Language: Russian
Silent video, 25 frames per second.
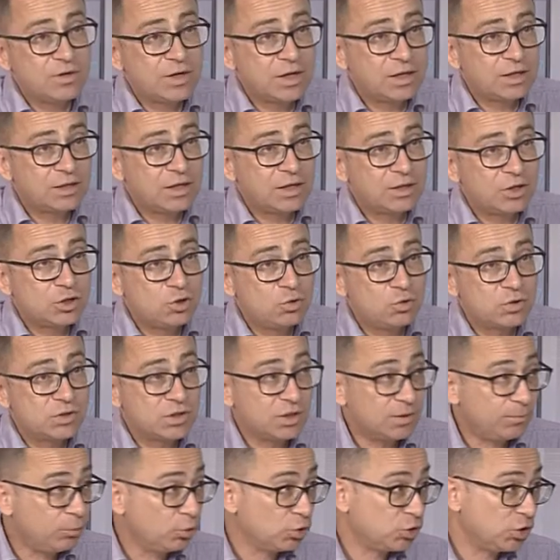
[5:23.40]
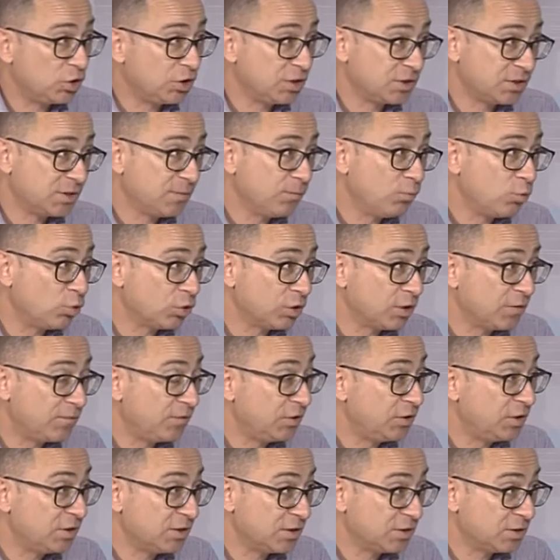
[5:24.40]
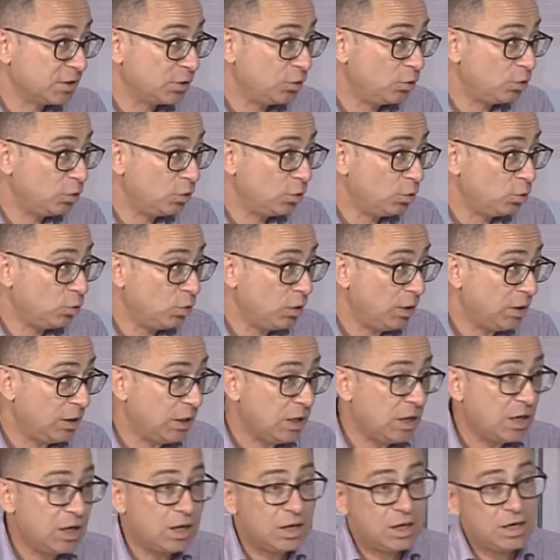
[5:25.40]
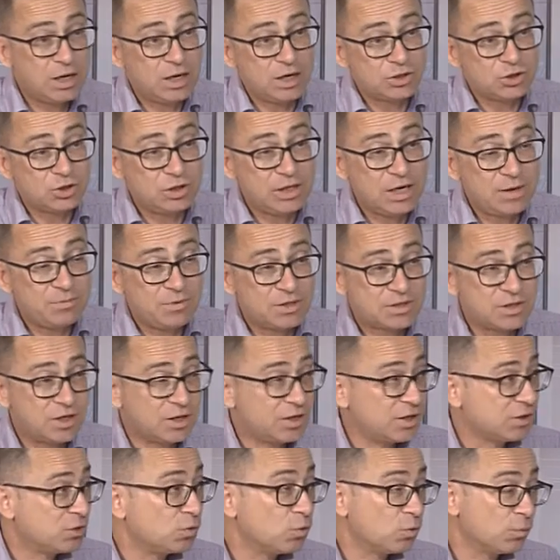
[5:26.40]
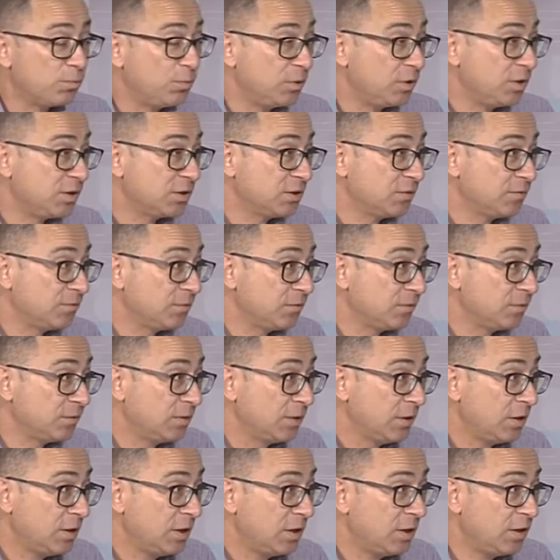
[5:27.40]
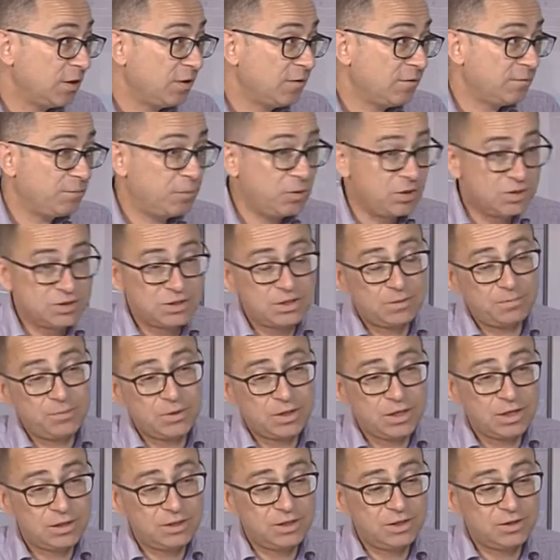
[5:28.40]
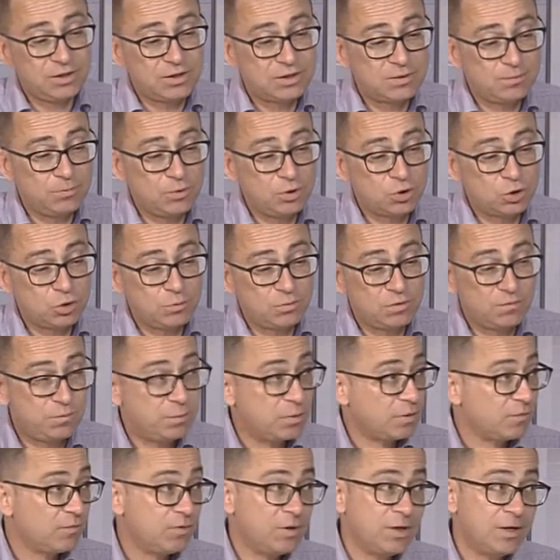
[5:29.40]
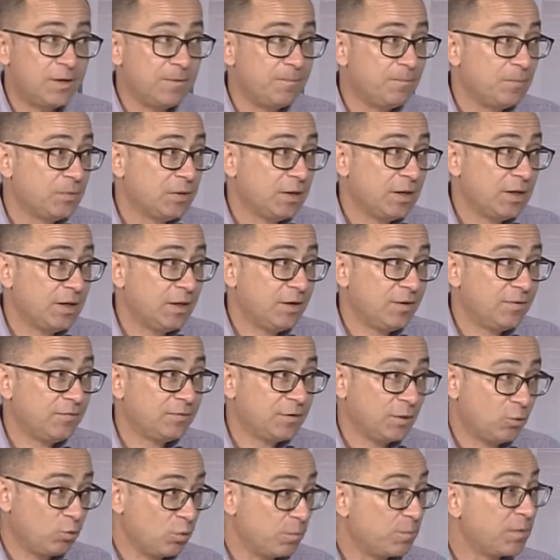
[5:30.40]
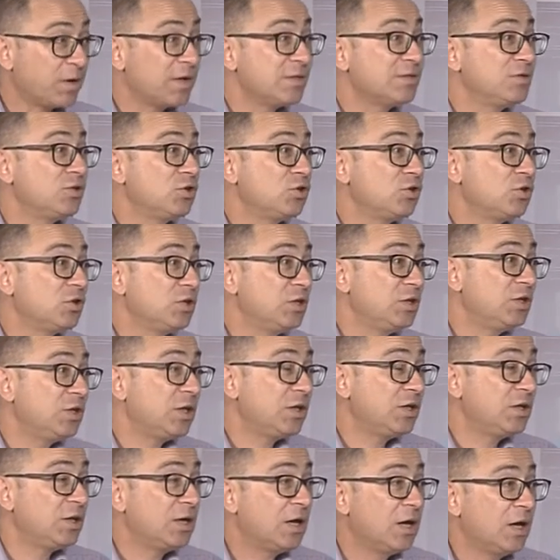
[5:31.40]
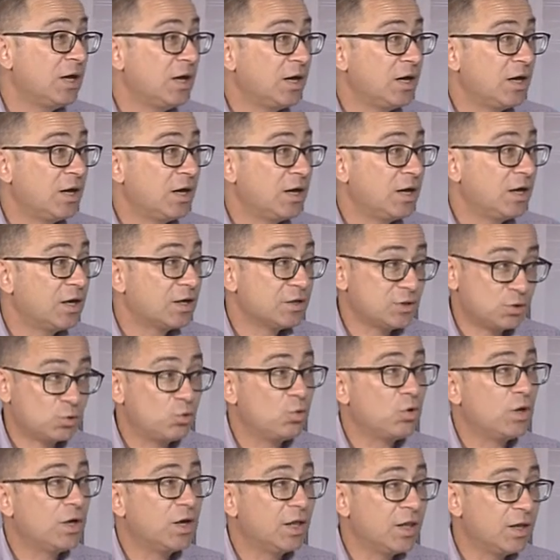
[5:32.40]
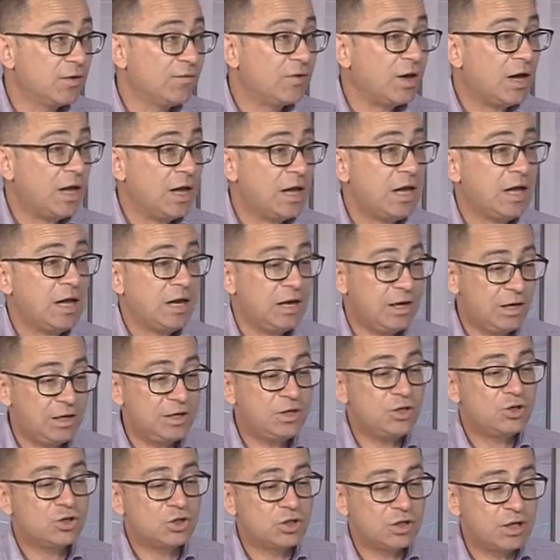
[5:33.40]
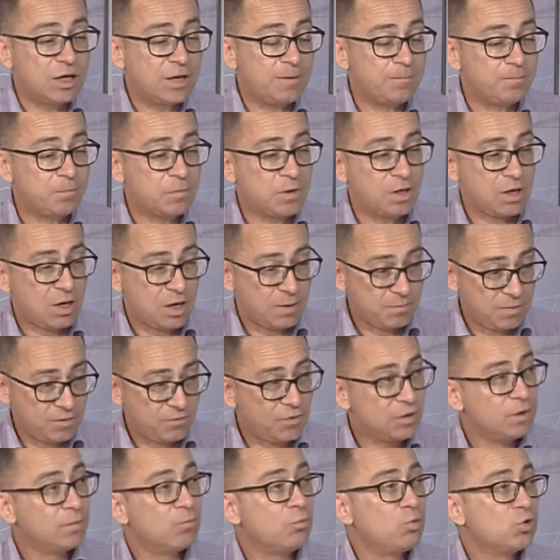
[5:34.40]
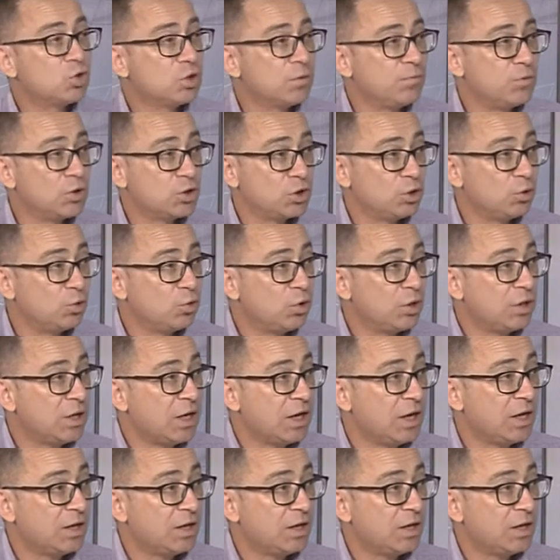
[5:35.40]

городка начнется на площади Соборной в 11.00. Ожидаем несколько сюрпризов. Э, в принципе, хотелось бы, чтобы впервые э, в такой праздничный день э, городской голова лично объявил мужем и женой